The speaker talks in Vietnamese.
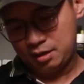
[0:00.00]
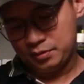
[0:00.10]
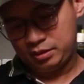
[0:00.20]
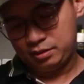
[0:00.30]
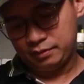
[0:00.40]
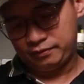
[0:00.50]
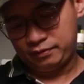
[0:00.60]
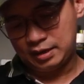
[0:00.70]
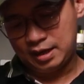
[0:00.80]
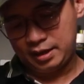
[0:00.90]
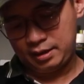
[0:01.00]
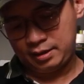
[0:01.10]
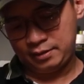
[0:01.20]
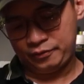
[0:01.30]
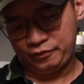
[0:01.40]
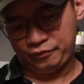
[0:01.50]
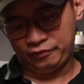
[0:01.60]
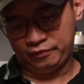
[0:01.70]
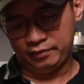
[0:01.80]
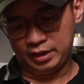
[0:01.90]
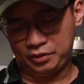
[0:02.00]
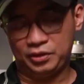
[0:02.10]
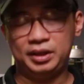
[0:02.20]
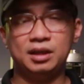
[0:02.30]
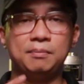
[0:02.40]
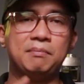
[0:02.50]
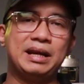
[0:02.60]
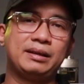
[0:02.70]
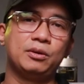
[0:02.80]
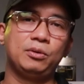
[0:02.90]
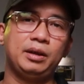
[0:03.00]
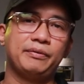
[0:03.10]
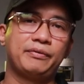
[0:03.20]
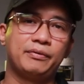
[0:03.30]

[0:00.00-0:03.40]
Butterfly và nó có tên là Mango Leaf